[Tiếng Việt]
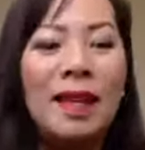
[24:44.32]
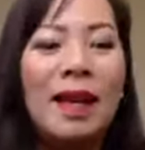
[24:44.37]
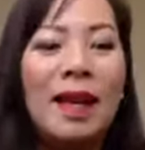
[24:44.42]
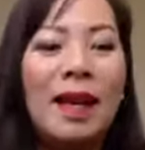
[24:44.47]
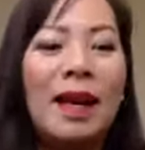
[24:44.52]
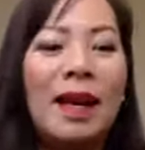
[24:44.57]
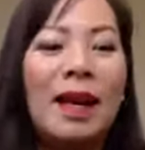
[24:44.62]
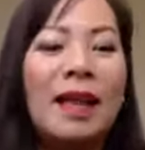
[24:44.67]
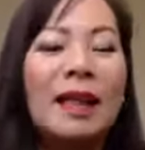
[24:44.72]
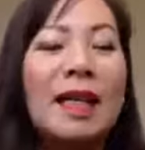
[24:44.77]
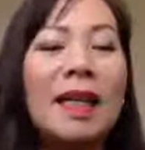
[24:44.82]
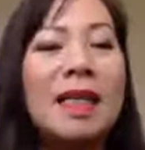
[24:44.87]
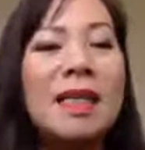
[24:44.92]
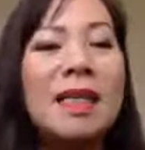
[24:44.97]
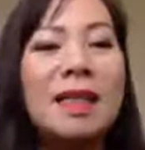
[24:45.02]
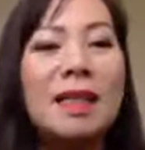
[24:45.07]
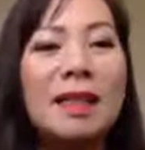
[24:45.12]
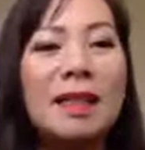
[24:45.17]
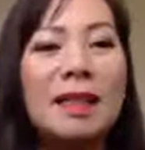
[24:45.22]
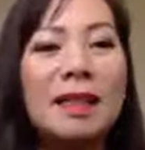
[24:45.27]
à, thật
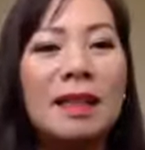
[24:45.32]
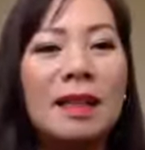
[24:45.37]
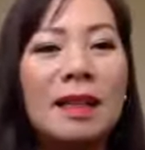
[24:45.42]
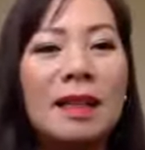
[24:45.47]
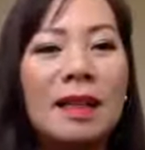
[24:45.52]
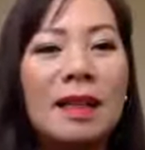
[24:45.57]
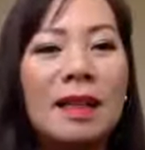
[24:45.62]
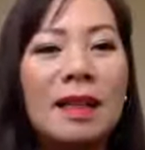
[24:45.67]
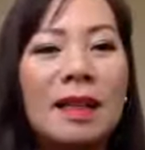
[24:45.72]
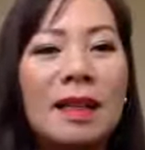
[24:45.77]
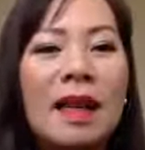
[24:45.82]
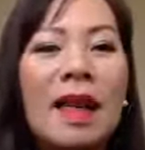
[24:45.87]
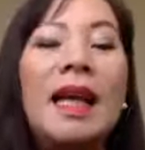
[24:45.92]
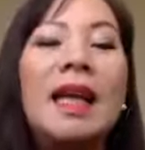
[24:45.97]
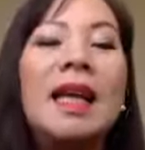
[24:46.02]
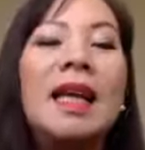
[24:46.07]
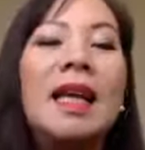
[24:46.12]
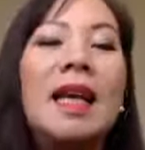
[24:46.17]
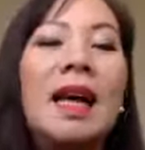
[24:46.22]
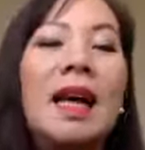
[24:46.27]
sự
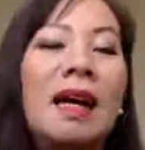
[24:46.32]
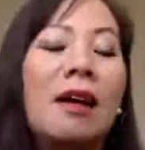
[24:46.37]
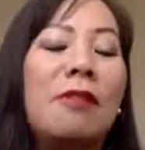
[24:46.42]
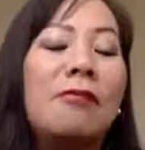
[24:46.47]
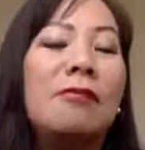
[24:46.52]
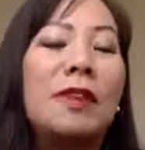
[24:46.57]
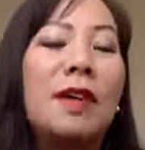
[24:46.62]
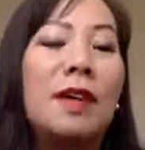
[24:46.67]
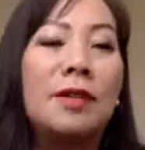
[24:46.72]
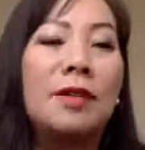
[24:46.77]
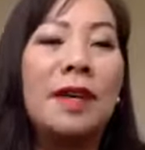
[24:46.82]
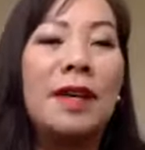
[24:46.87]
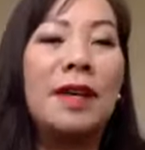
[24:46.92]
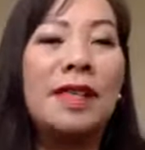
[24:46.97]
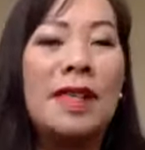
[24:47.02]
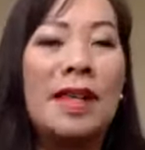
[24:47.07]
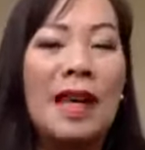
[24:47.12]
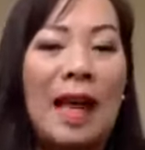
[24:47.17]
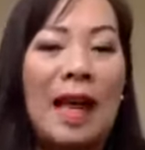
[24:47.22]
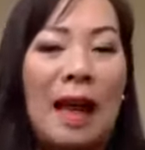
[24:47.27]
hiện giờ công việc của anh
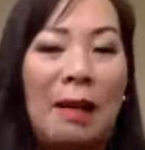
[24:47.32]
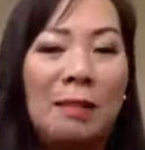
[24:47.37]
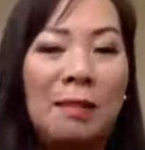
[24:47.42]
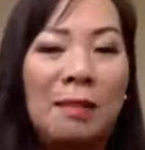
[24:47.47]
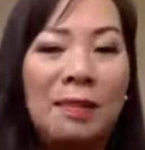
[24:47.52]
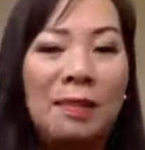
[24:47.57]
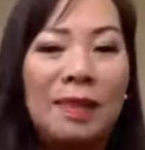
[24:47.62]
chị làm